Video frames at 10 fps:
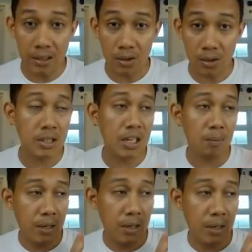So, hindi na po
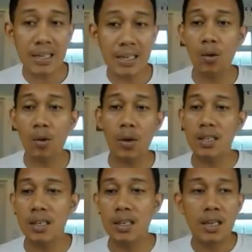kailangan ng
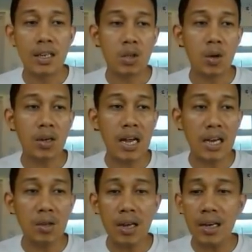KYC. So, ang
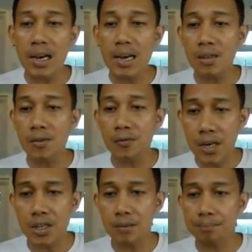gagawin nyo lang guys,
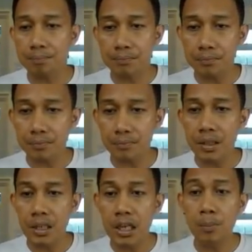first,
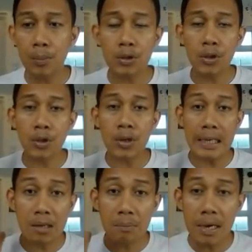input nyo
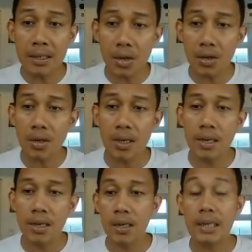yung email nyo
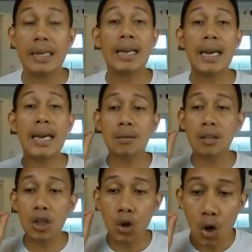
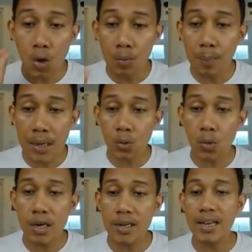create your own
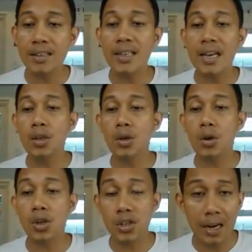password and then
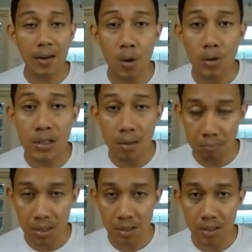your cellphone
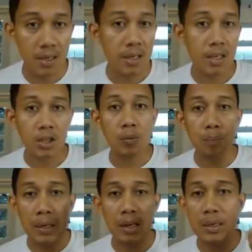number.
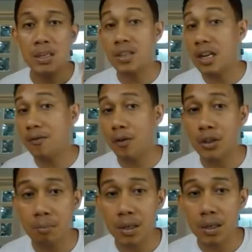Yung Philippine
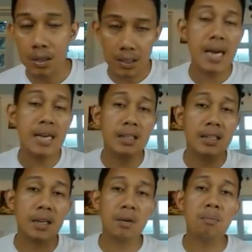cellphone number. Kahit
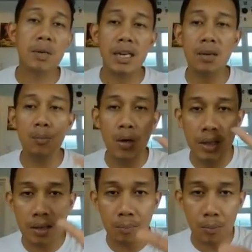nasa ibang bansa ka,
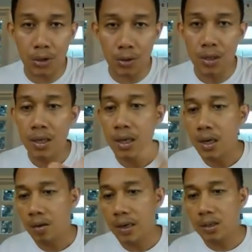pwede rin po ito.
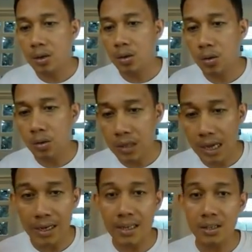Okay, so
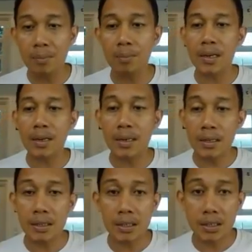sa akin,
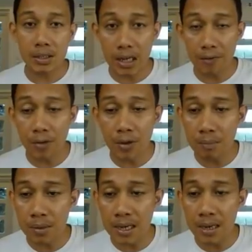syempre, cellphone
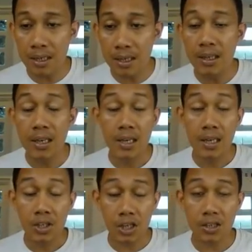number natin,
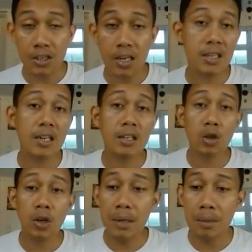63 dahil
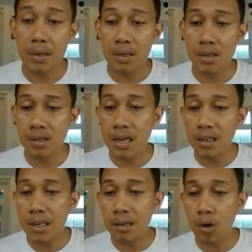ito ay Philippines.
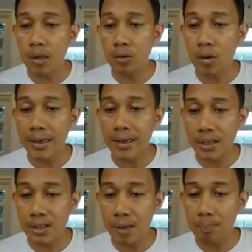Then, click mo lang itong I
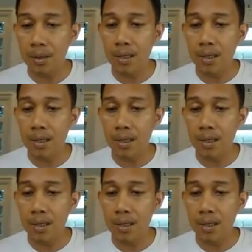accept.